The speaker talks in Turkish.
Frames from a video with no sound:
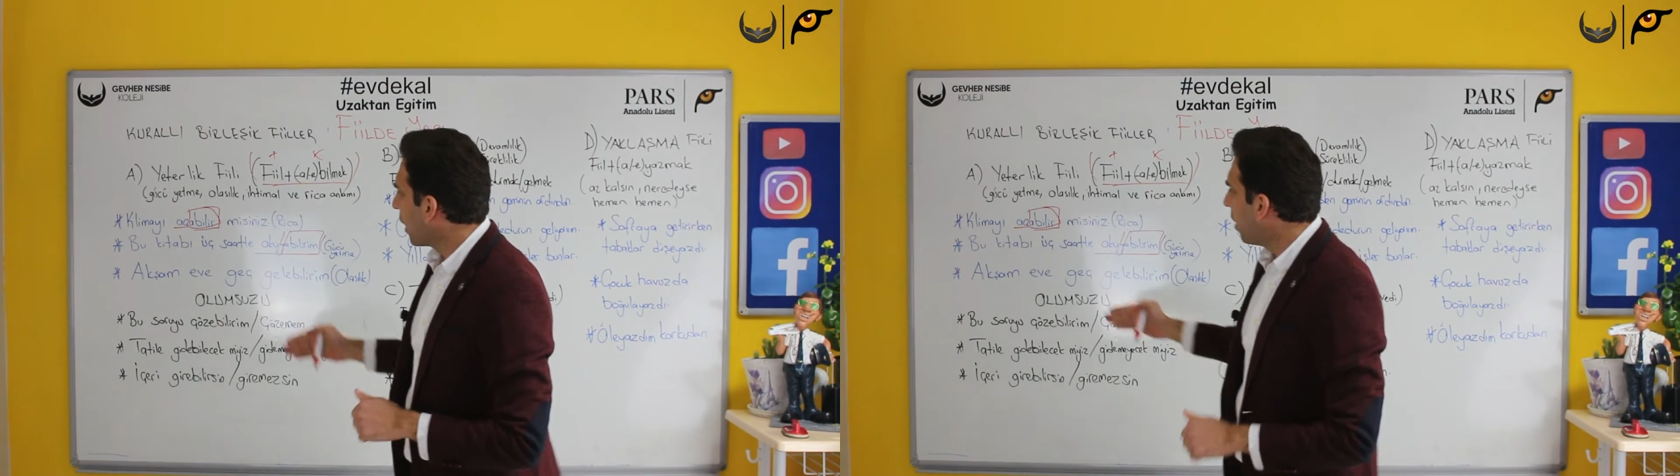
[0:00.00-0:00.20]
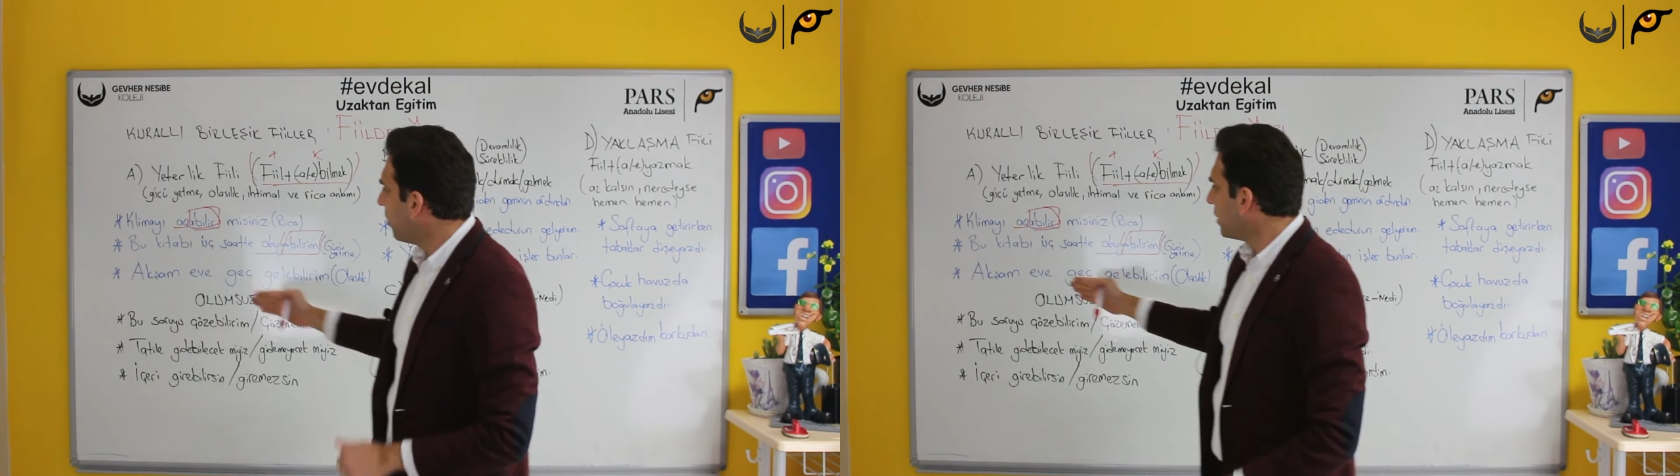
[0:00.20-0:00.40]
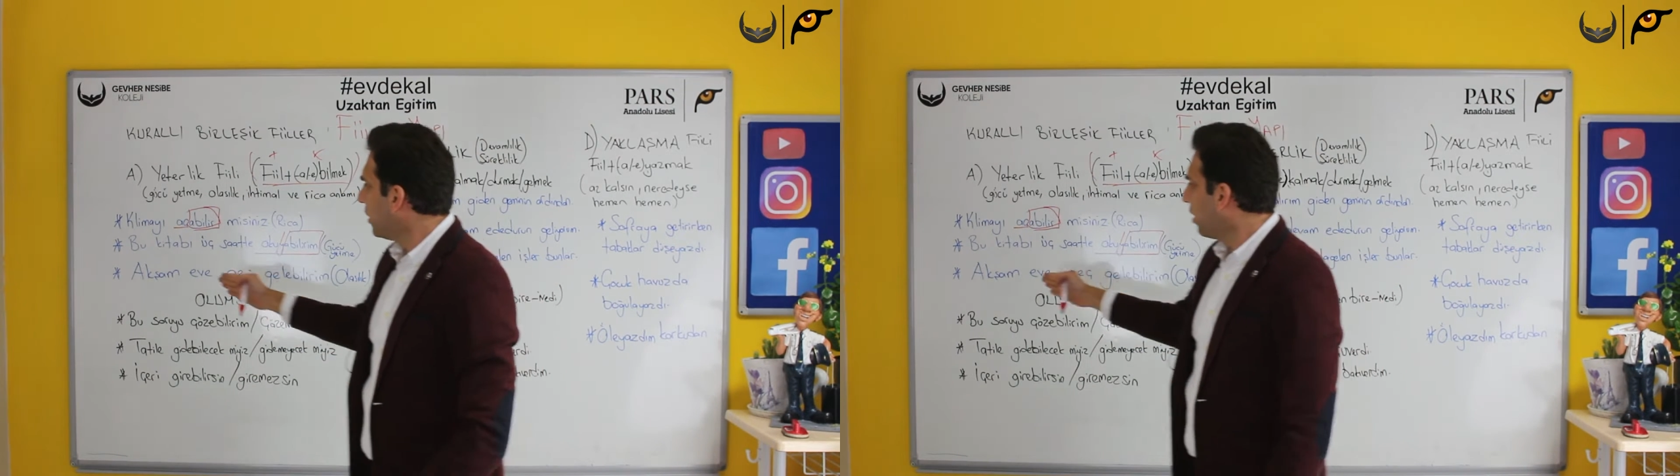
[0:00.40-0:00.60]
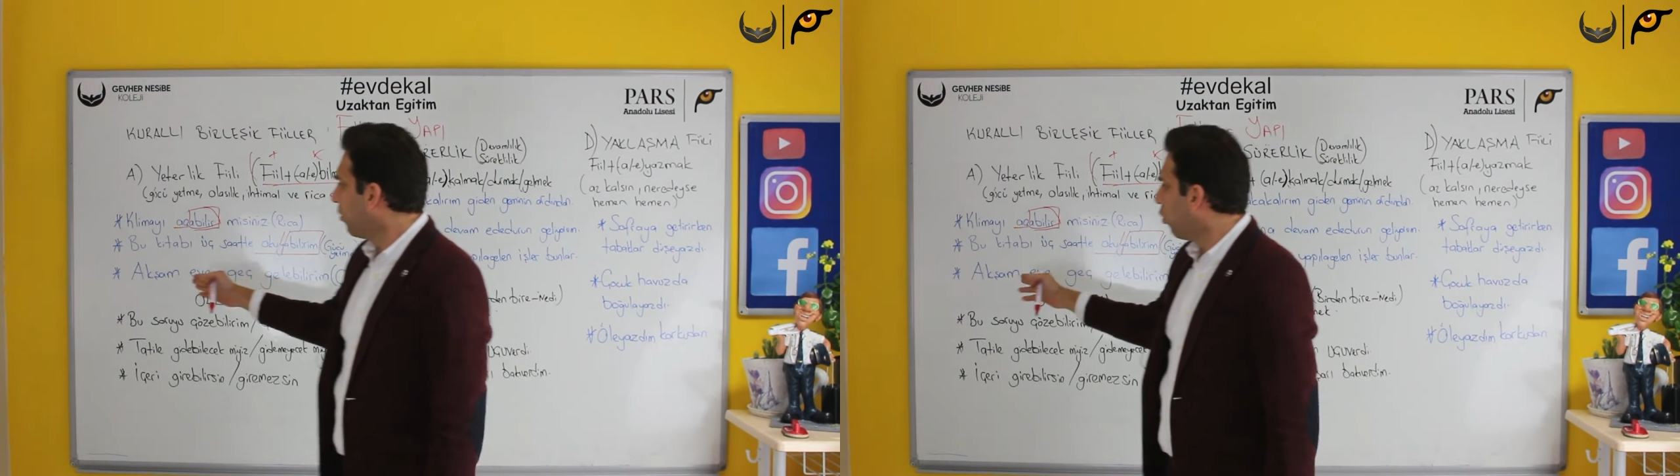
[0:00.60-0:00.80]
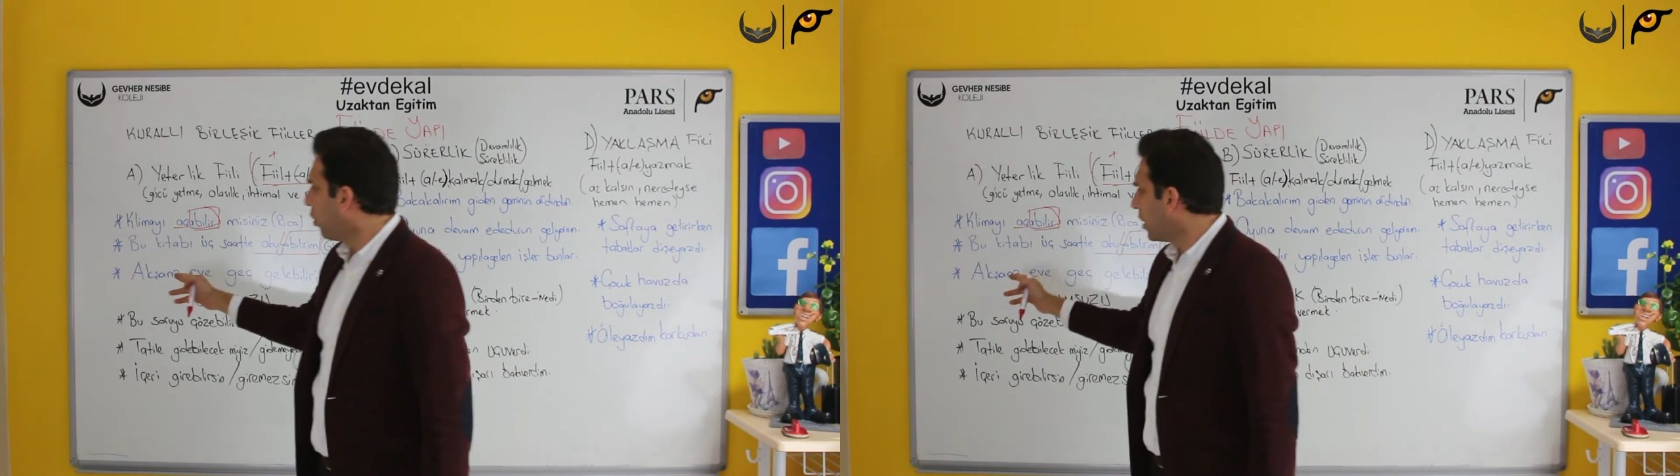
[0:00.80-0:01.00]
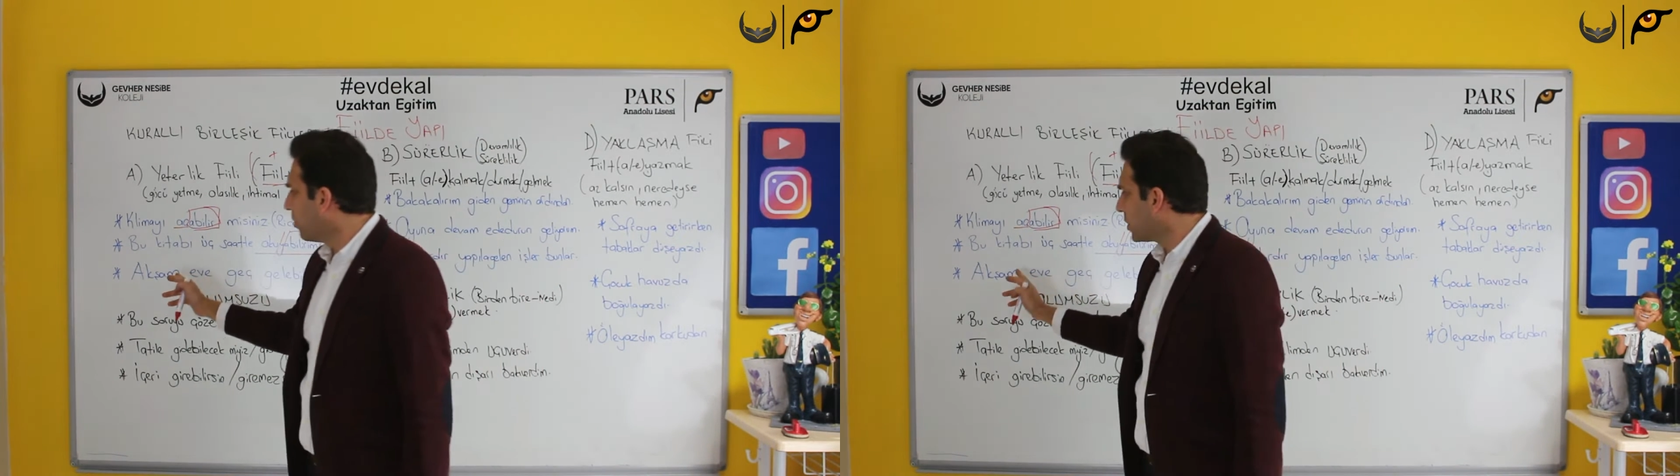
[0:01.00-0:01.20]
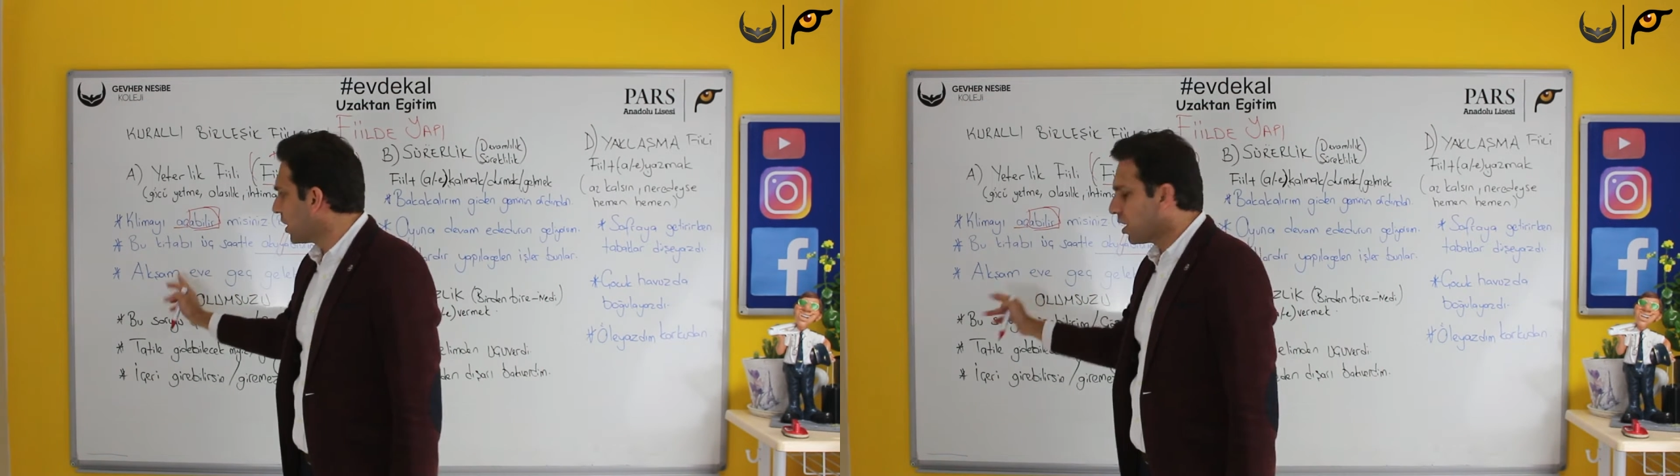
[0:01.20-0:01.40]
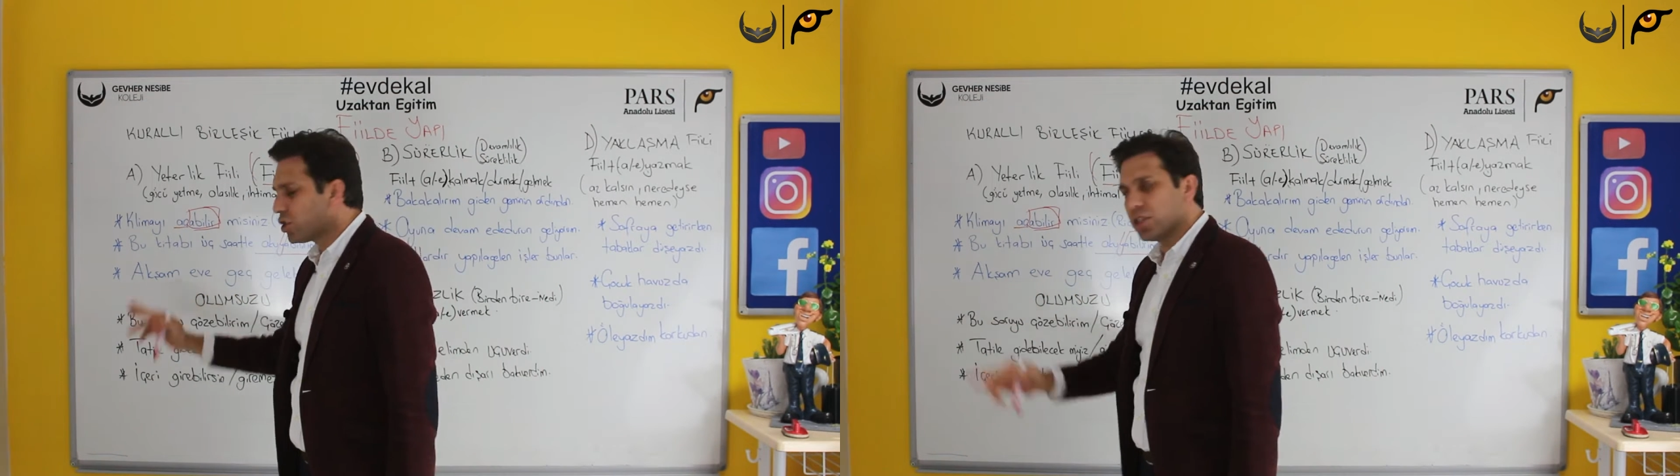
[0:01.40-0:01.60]
Hemen diğer
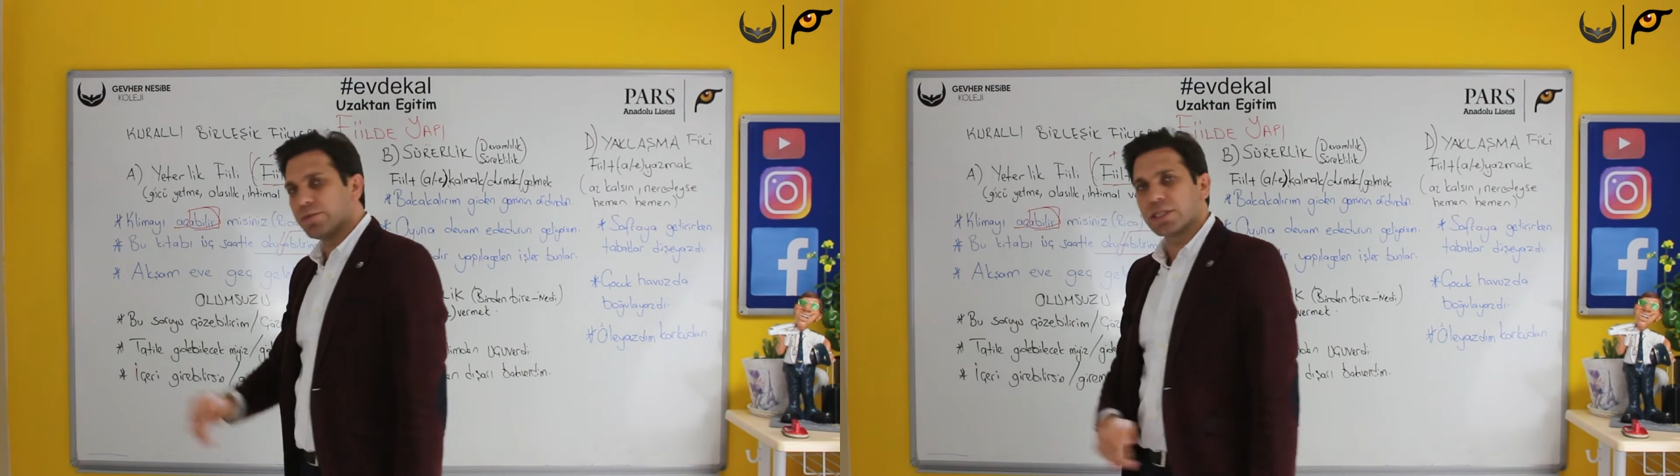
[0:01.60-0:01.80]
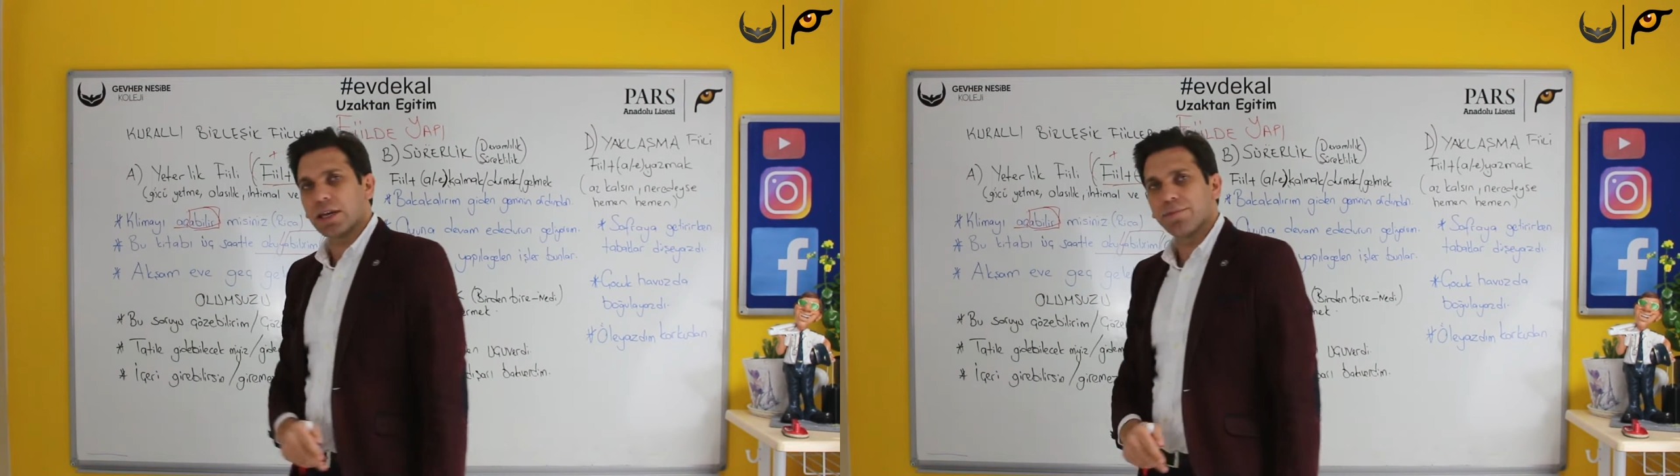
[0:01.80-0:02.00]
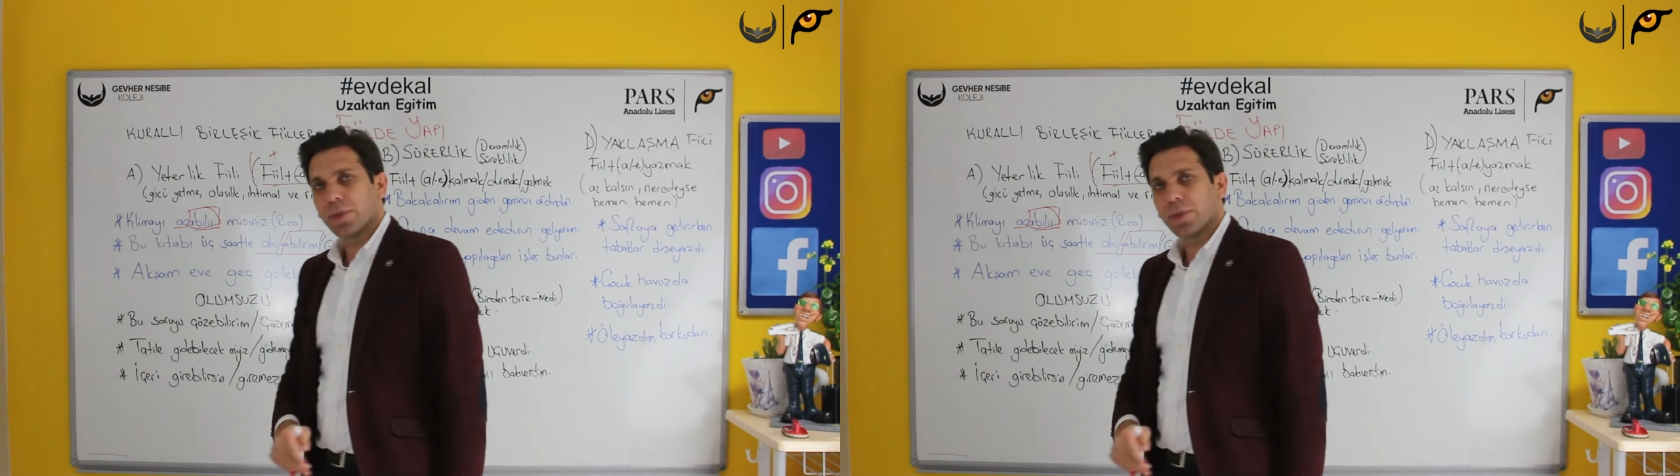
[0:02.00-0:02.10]
örneğimize geçtiğimizde